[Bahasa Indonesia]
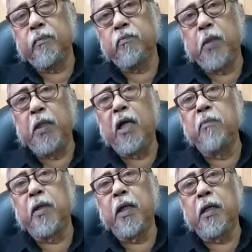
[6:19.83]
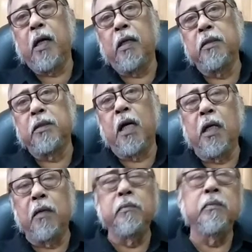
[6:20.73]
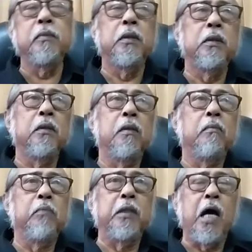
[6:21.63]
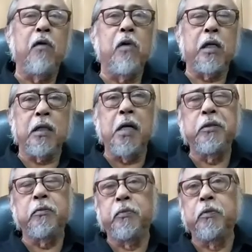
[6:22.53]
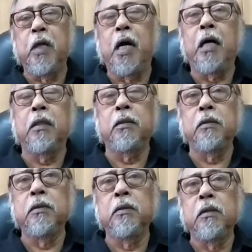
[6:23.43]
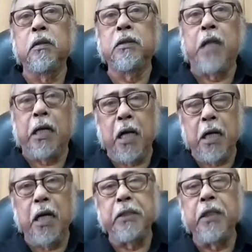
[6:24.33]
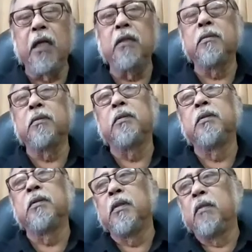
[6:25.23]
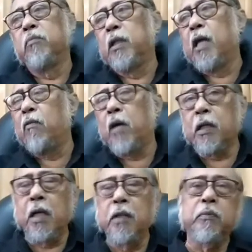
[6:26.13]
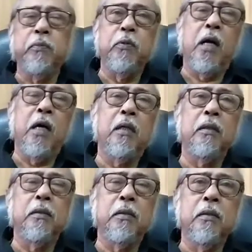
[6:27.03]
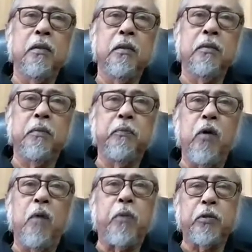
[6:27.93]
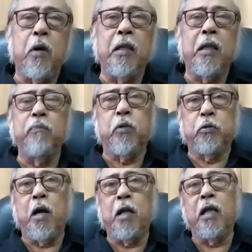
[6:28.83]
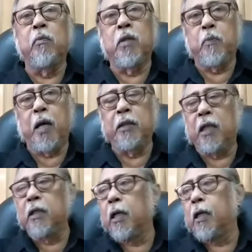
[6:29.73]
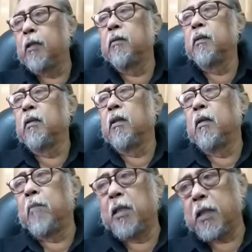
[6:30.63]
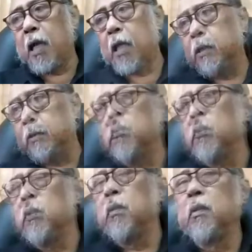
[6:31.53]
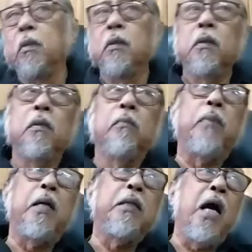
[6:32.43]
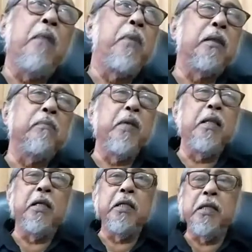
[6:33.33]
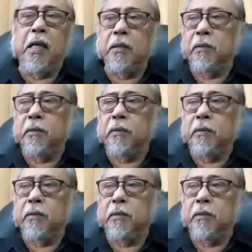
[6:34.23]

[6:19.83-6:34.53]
Pilihan mereka di dalam menawarkan sebuah dagangannya, menawarkan sebuah sebuah persoalan-persoalan yang berkaitan dengan masalah itu. Pada abad milenial